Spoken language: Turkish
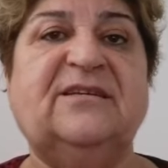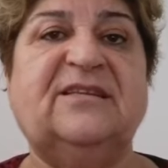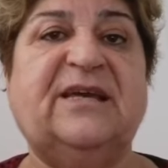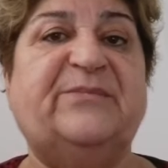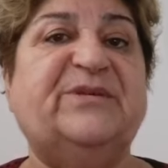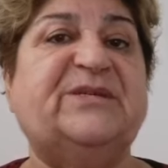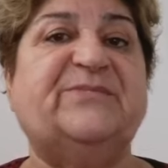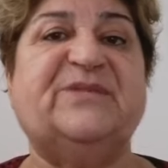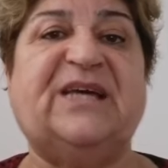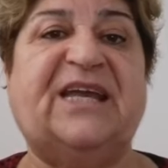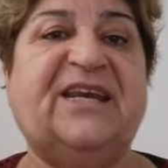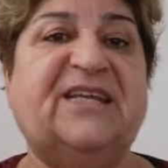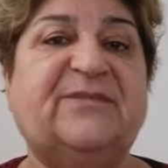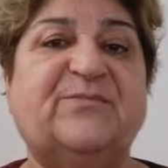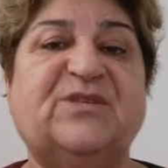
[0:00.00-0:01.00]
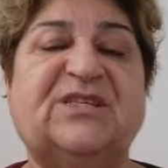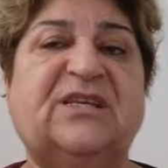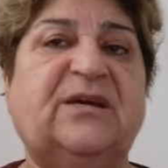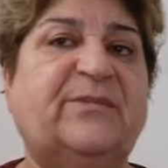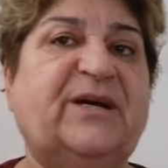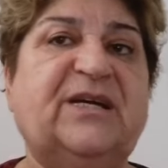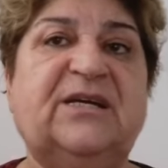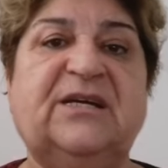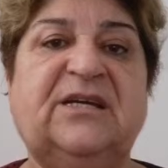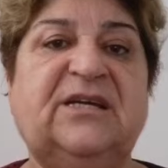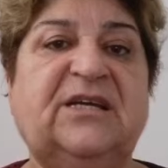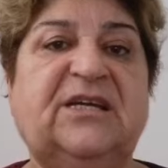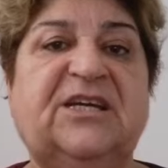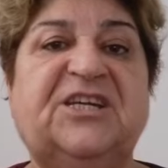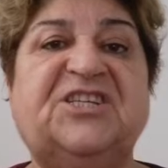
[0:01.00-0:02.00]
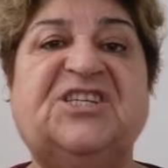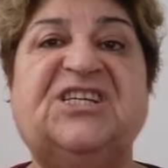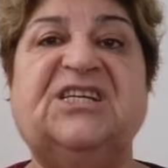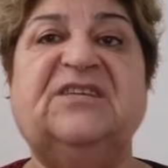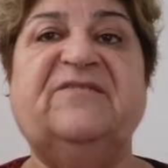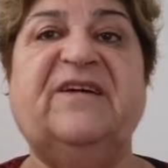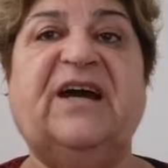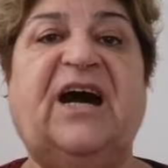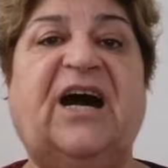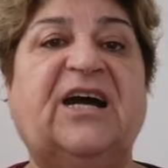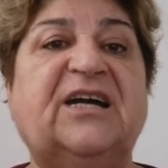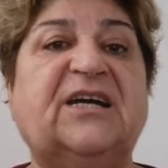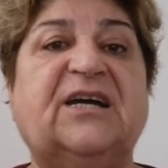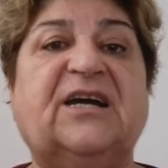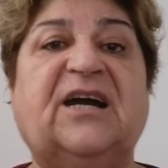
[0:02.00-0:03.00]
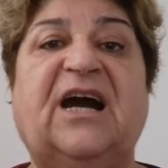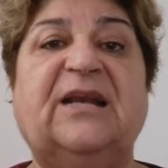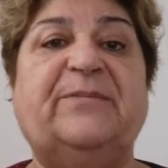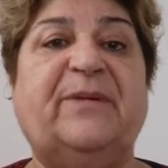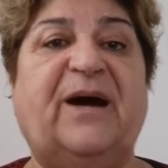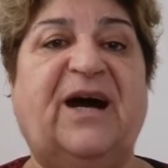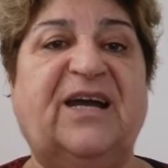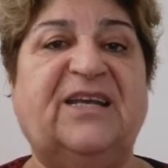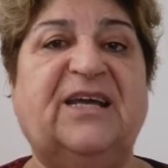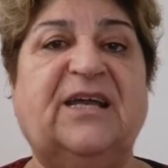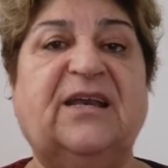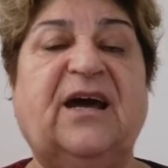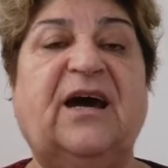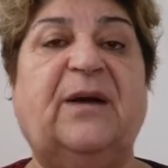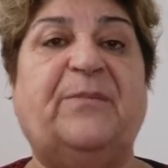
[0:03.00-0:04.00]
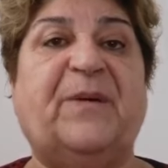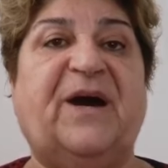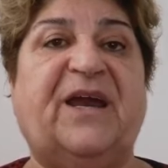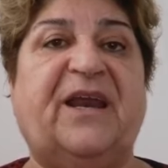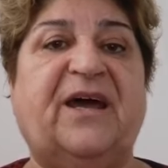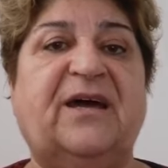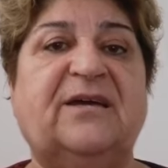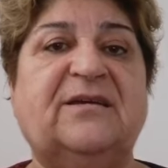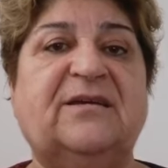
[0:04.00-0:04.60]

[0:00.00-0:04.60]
Temizim zannetmişsin ama için ve kalp aynen kapkara.